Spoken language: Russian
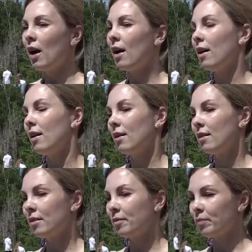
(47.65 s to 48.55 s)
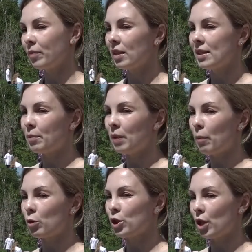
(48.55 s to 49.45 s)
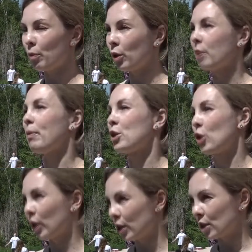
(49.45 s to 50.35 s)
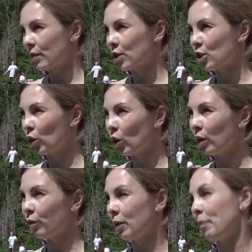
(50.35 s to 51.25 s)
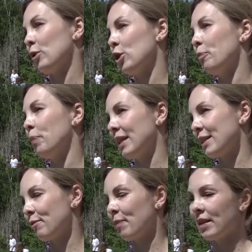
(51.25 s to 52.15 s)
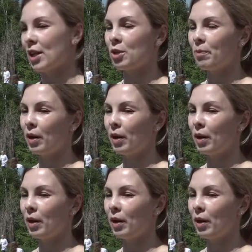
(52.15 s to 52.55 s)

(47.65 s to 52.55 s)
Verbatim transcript: А, семья может заработать большое количество жетонов и получить приз в нашем